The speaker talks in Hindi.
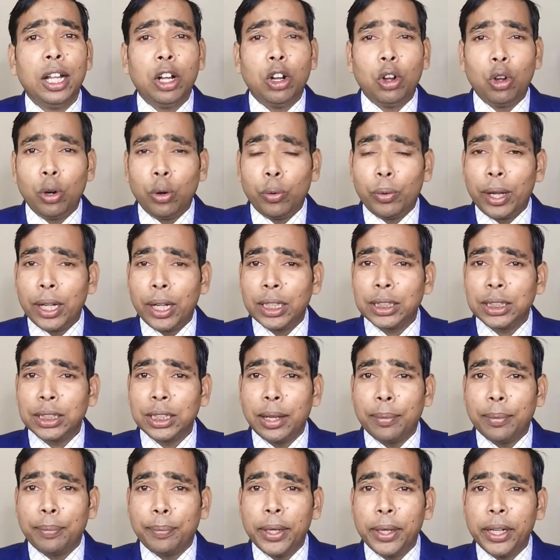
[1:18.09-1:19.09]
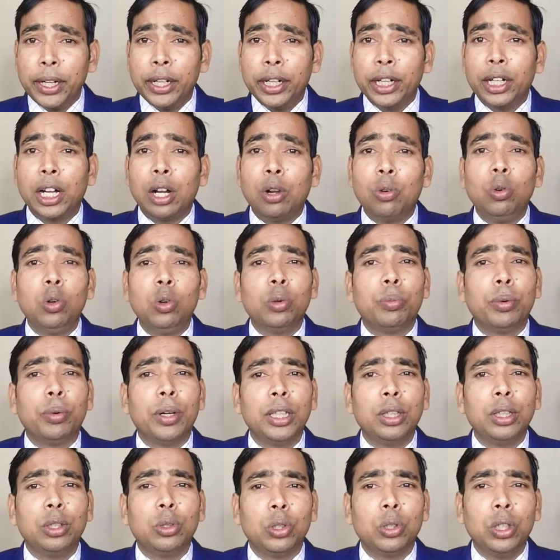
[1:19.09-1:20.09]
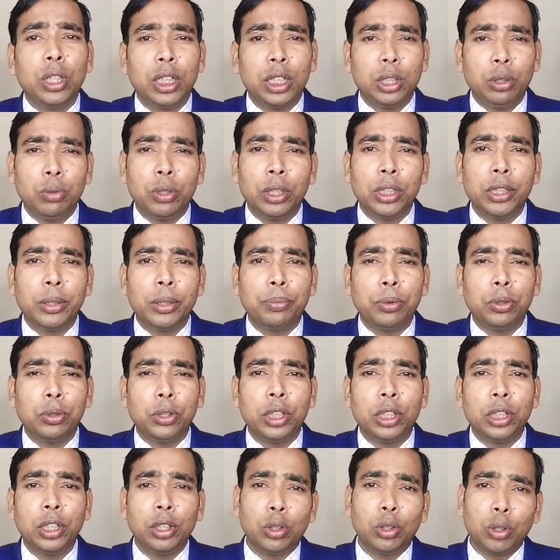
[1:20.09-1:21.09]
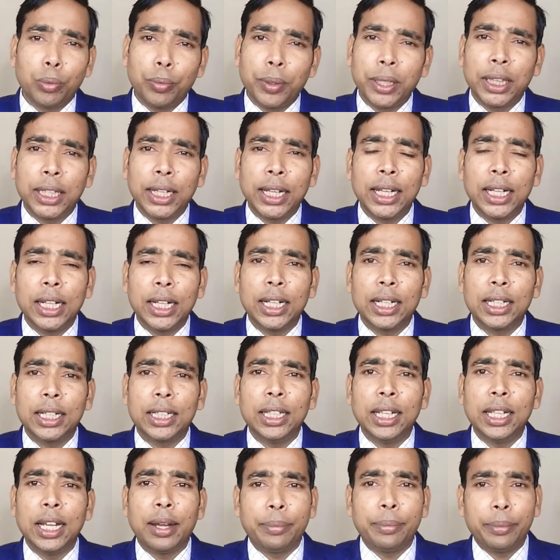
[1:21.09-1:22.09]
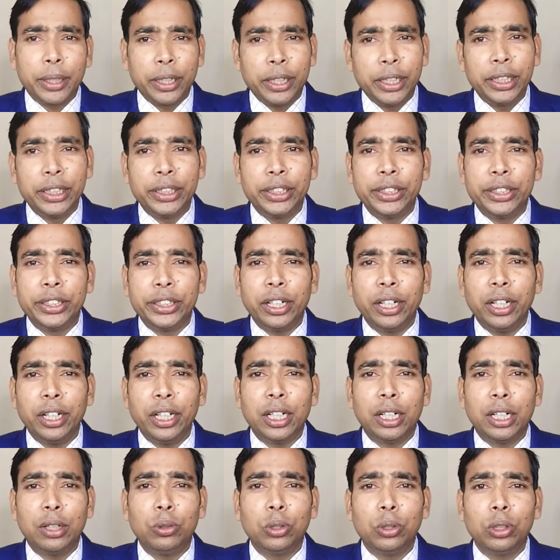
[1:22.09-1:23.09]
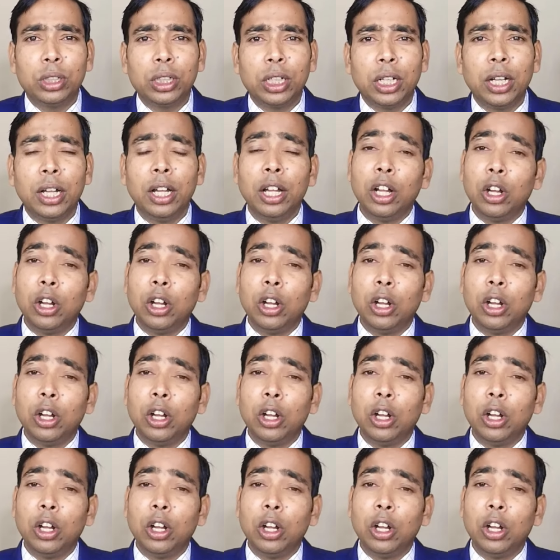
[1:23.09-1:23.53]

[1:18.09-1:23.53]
और वहाँ से अपने अकाउंट बंद होने की वजह पूछी तो बताया गया कि आपका डिजिटल अकाउंट था